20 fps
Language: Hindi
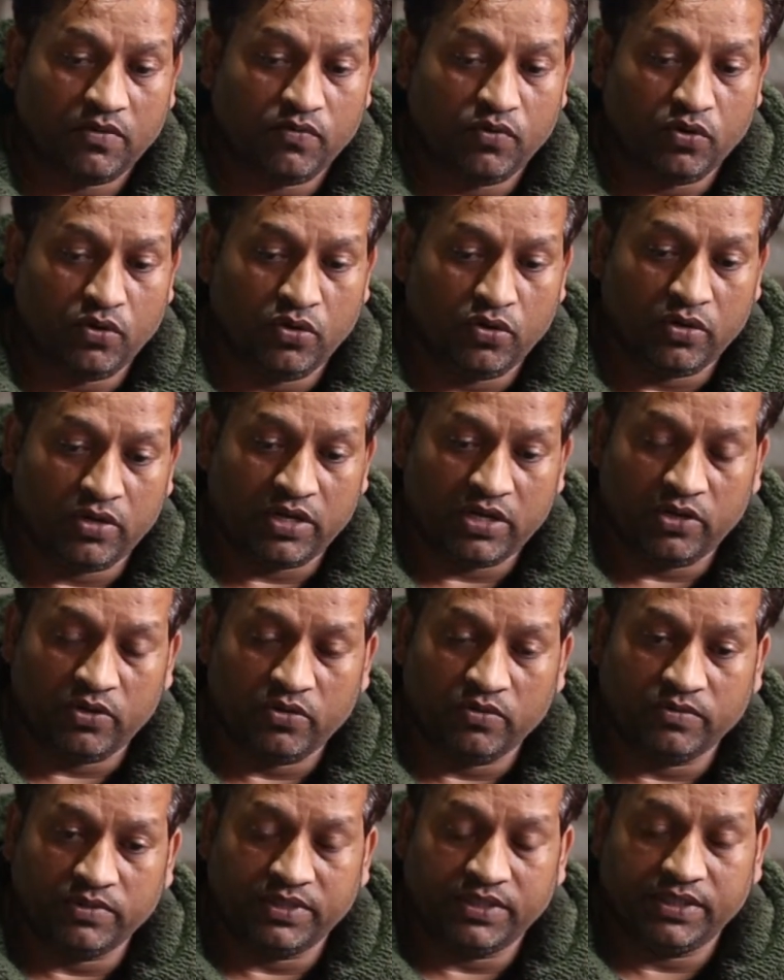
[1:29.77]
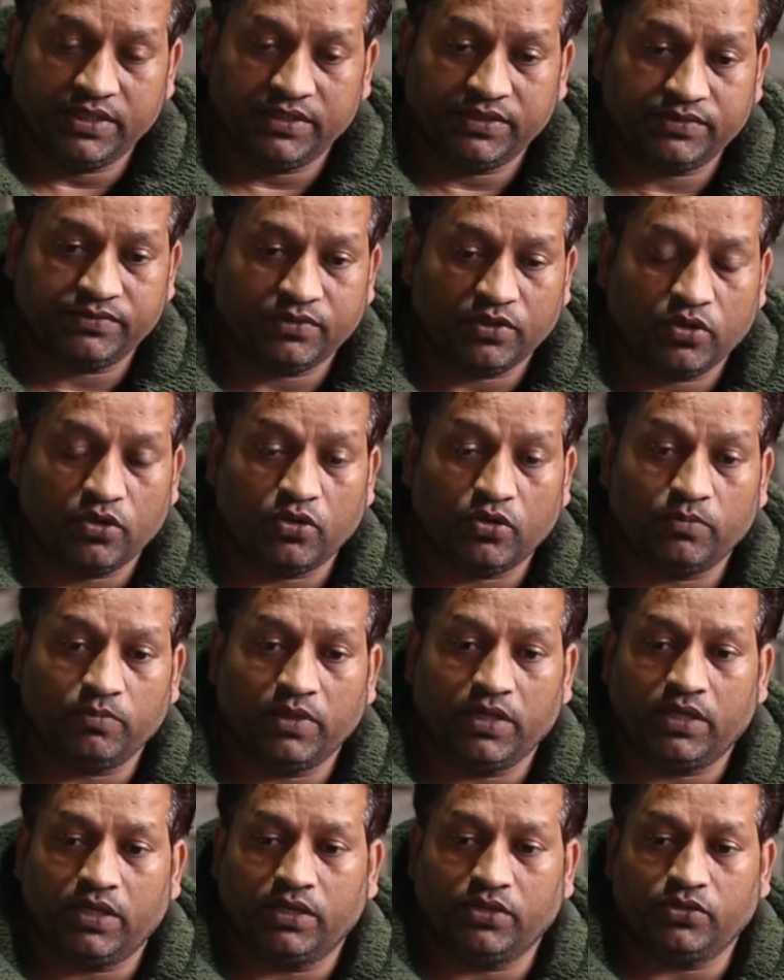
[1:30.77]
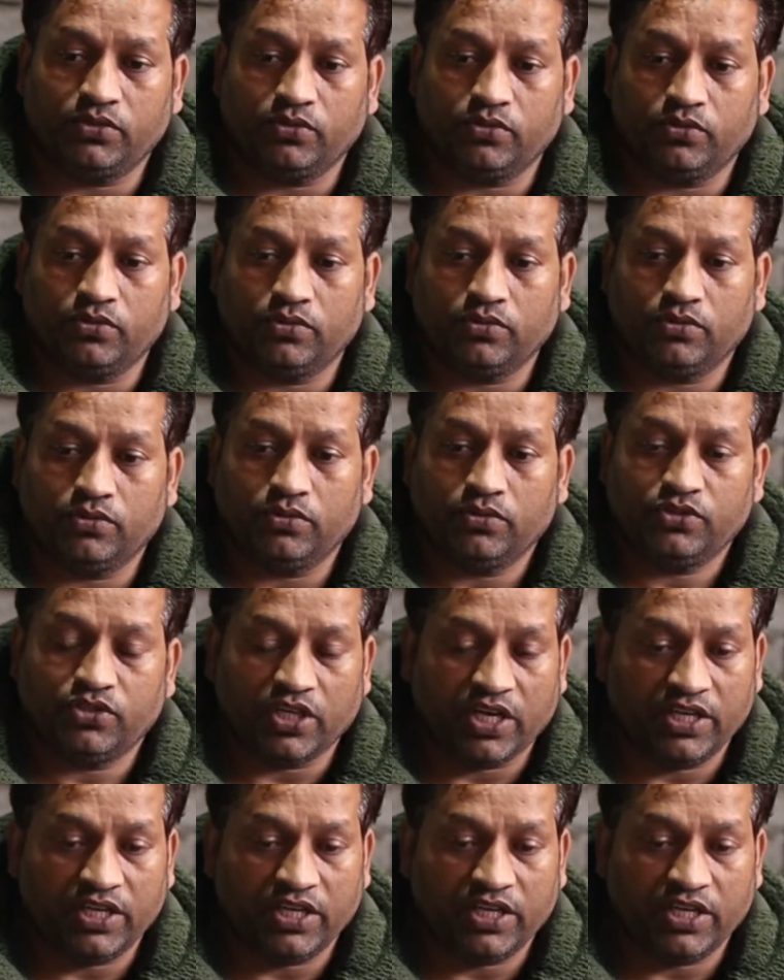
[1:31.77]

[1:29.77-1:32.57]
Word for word: और मेरी जो वेबसाइट है मैंने आपको बता रहा हूँ